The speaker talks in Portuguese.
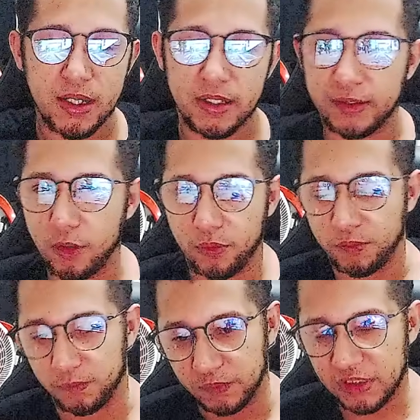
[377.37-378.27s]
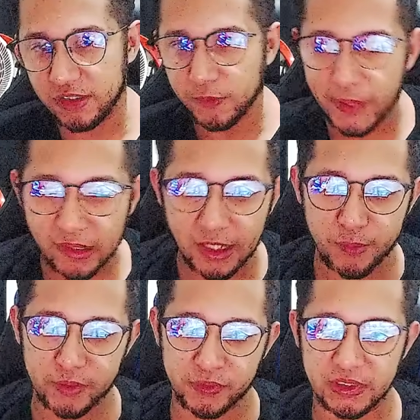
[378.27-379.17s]
Então, deixando bem claro
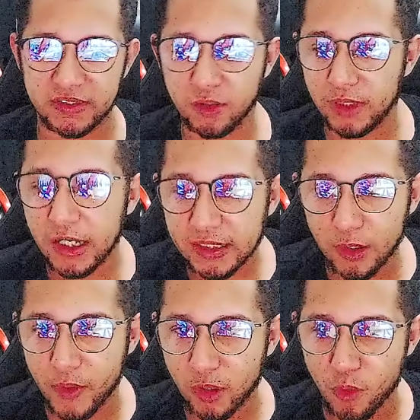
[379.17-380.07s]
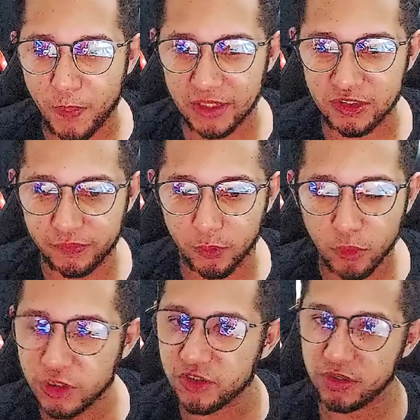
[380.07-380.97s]
para vocês, celular que não é compatível
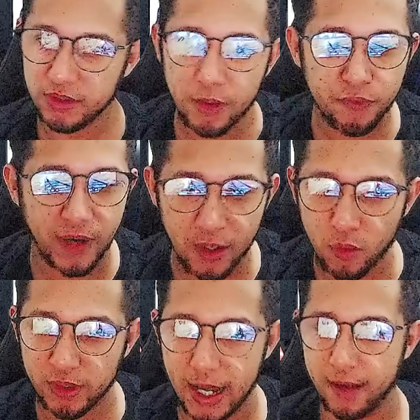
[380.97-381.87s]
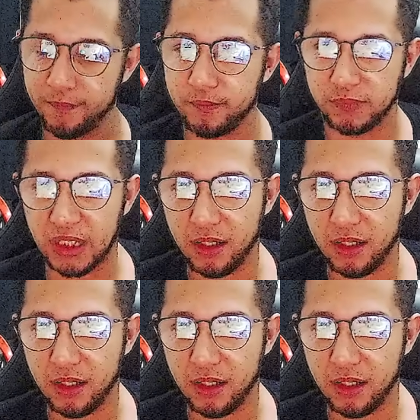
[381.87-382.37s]
hoje, não vai rodar, tá?